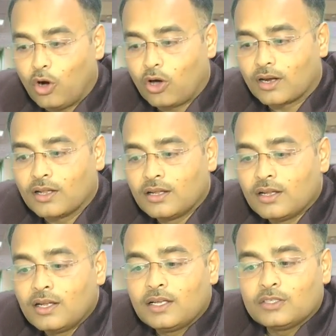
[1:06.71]
और
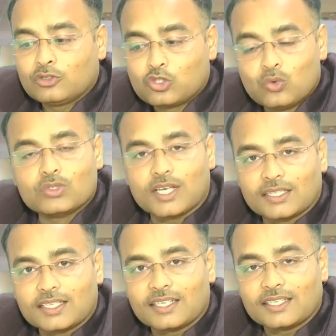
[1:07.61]
चूक
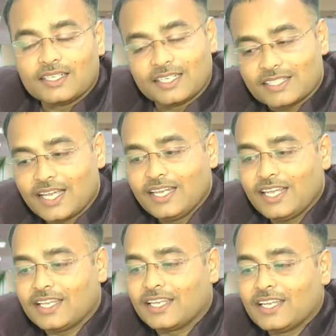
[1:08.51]
जाते हैं इतना ही
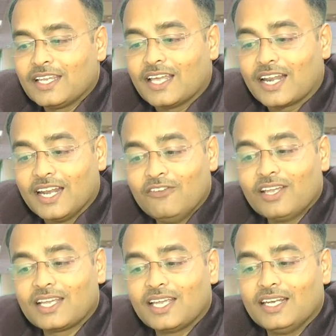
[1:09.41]
नहीं
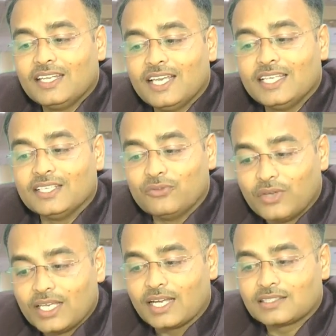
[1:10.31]
रेलवे के लिए
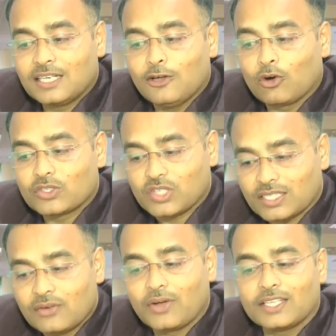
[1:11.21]
वे यात्री और
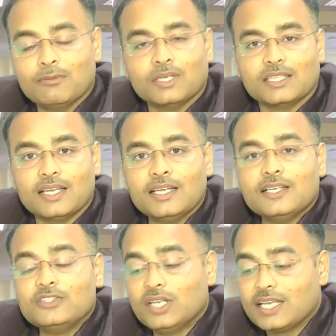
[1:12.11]
ज़्यादा फायदेमंद हैं
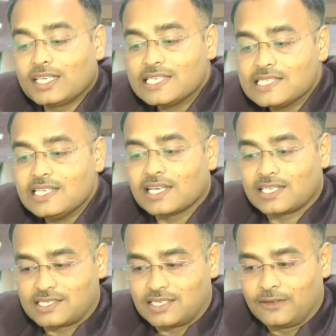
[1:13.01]
जिन्हें किसी न
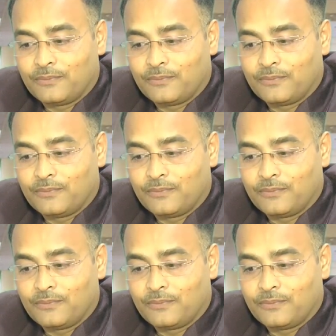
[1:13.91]
किसी